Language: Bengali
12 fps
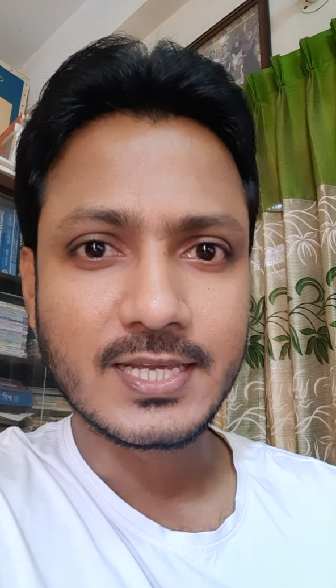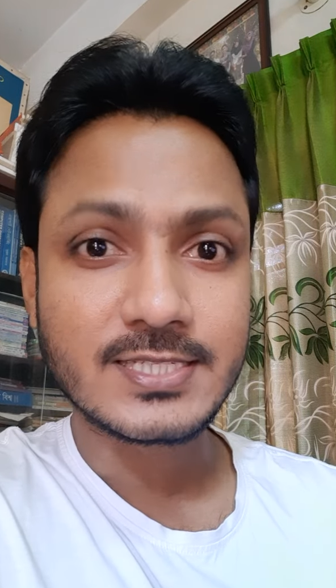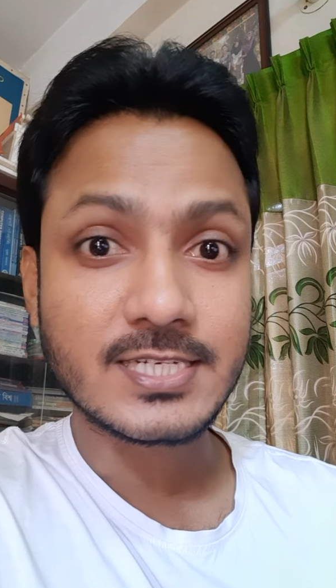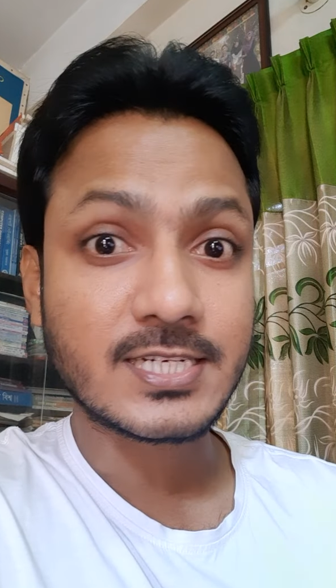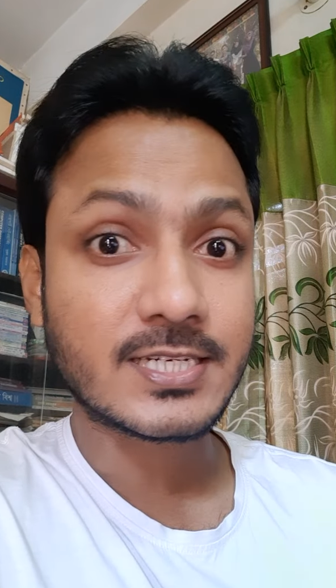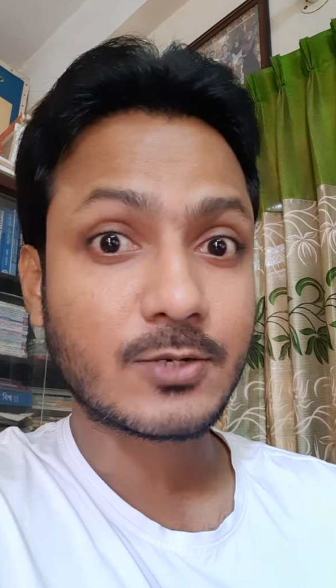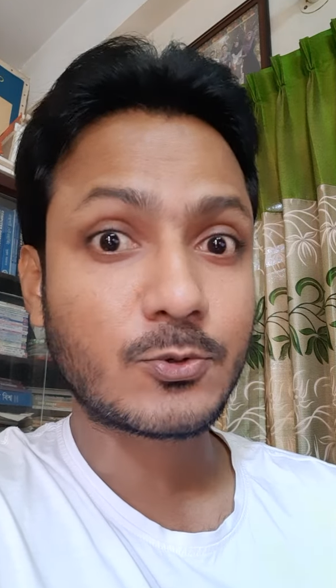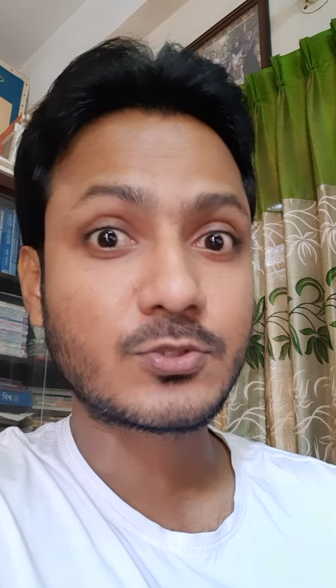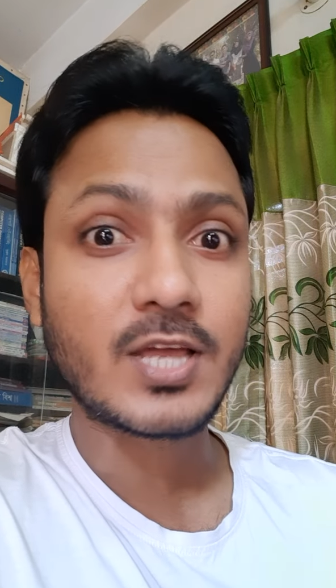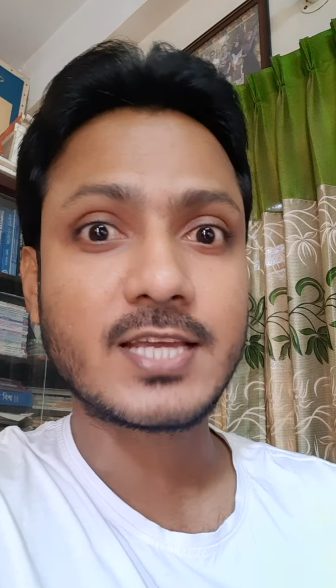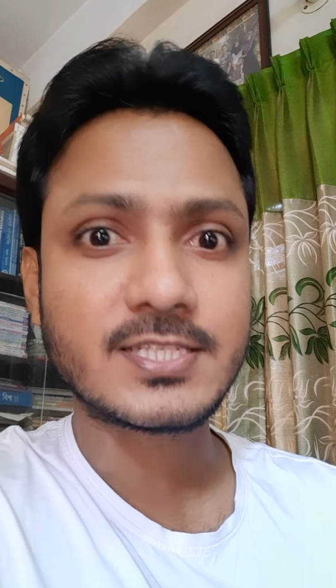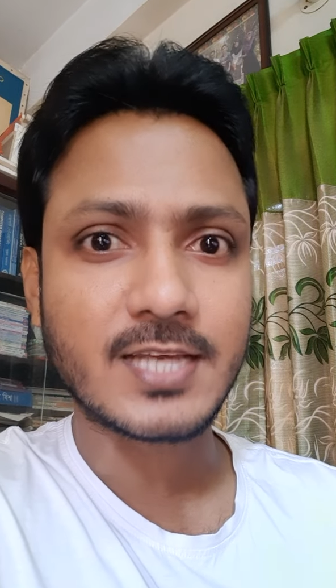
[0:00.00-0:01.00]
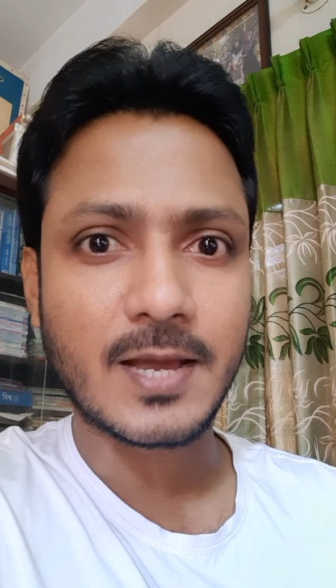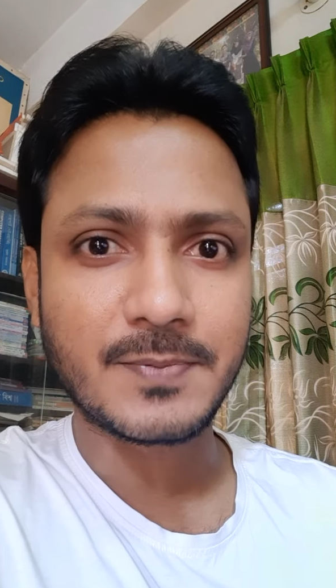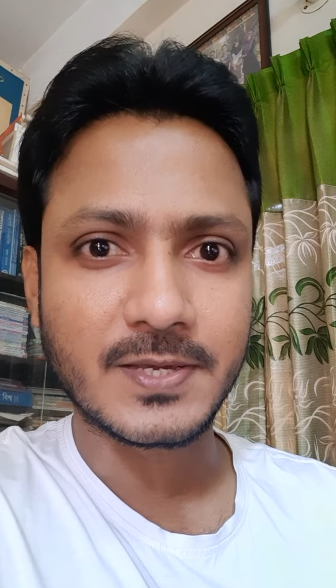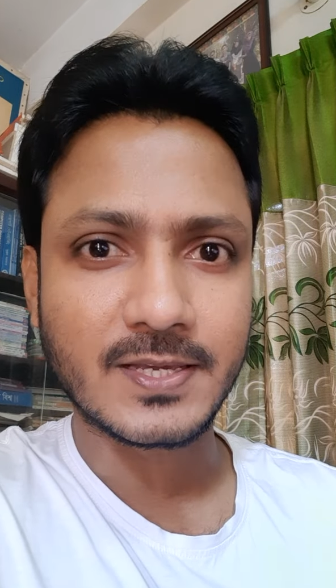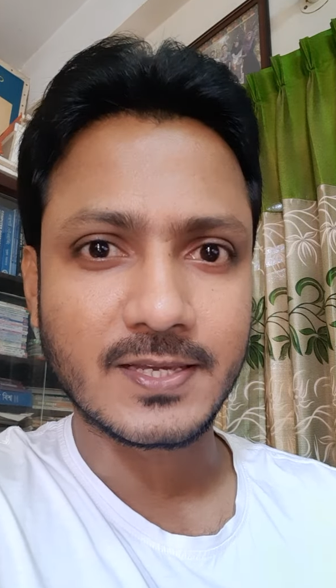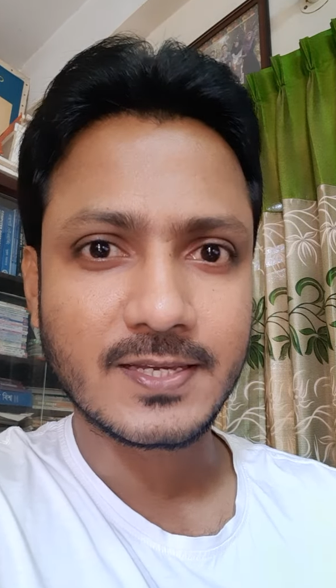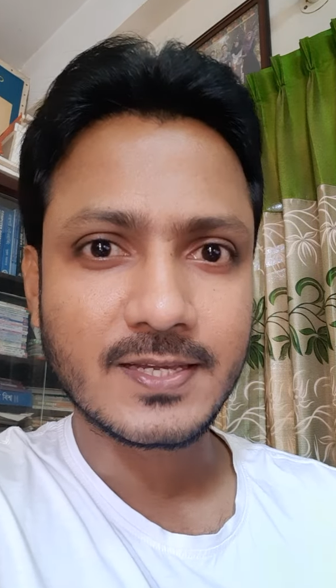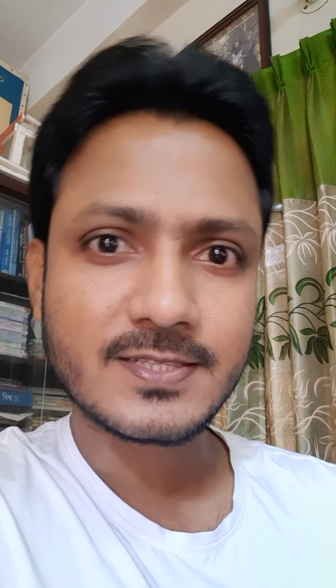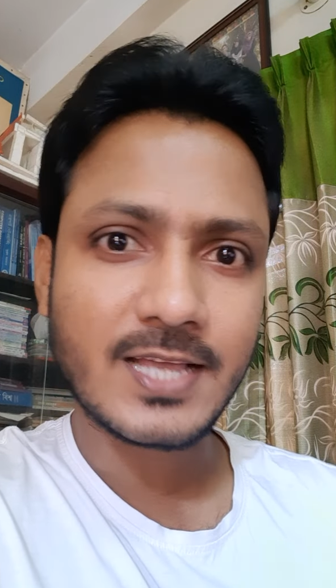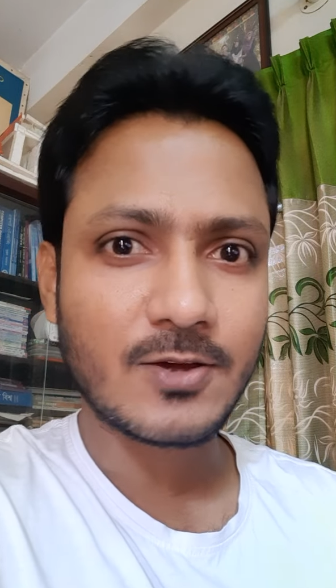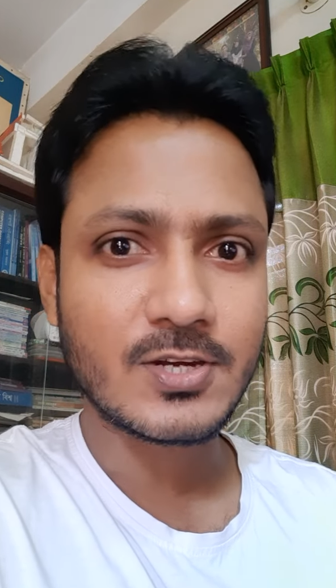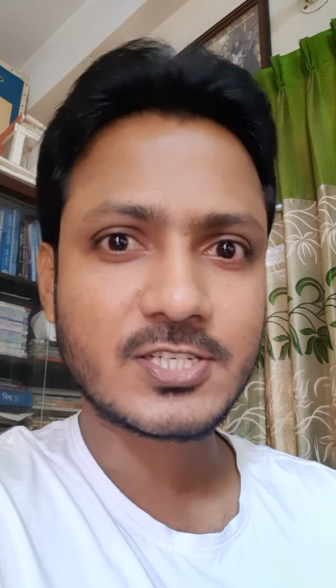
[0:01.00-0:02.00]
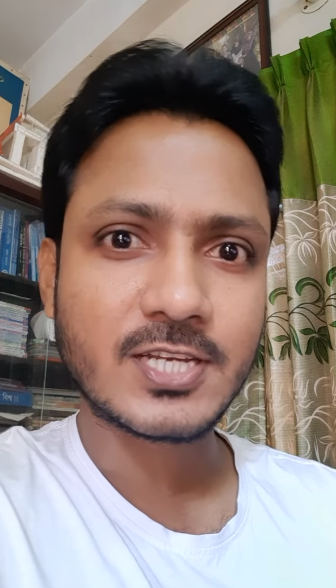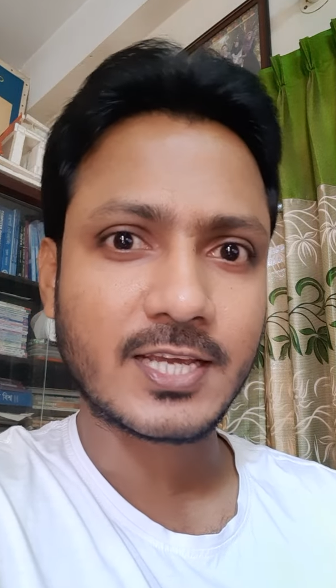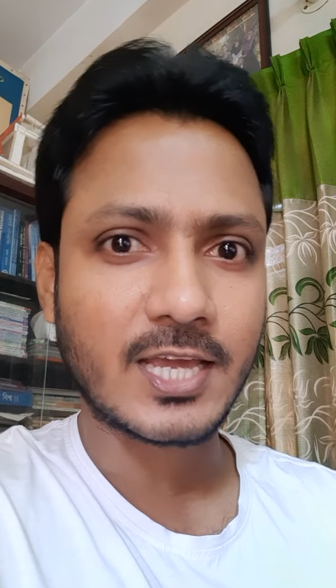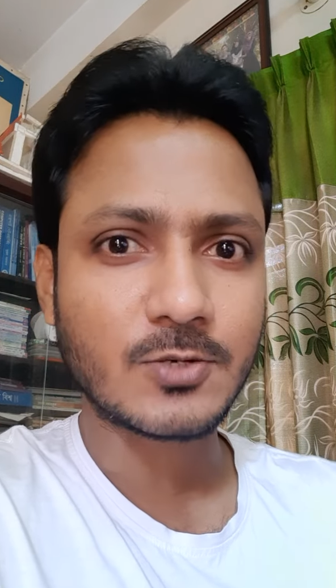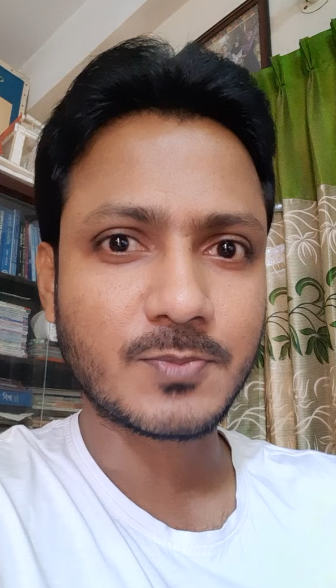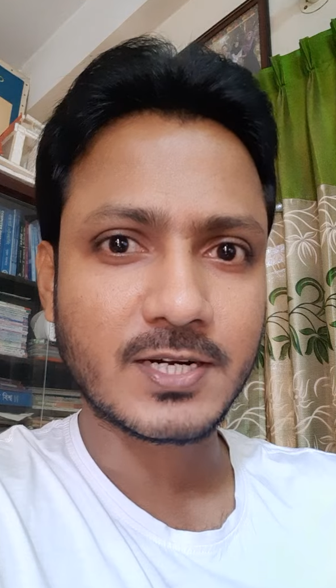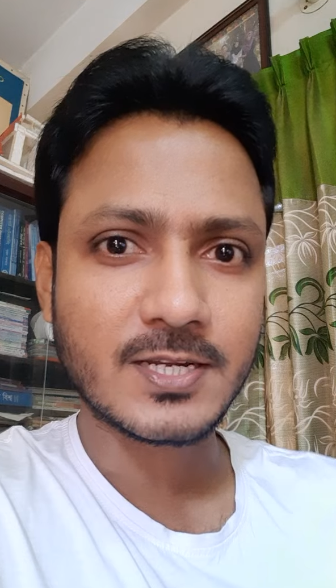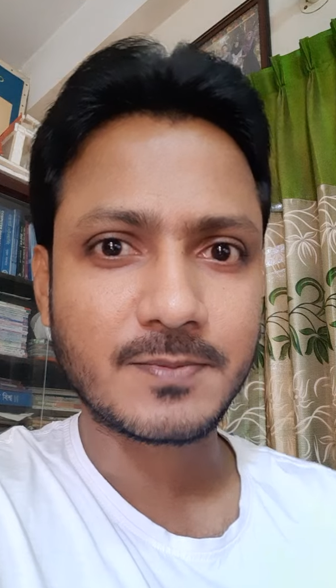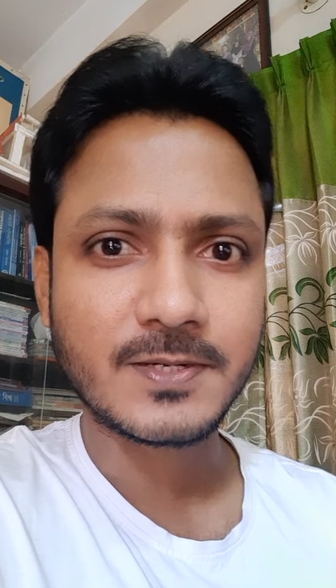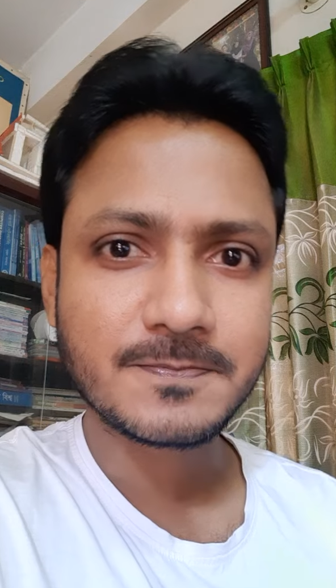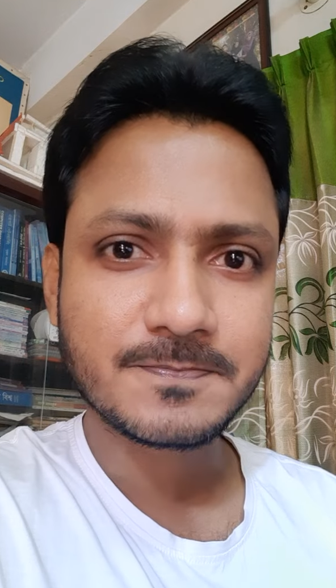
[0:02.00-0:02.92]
যে সেটা কোথায় যাবে তাহলে সে কেন পাঠাবে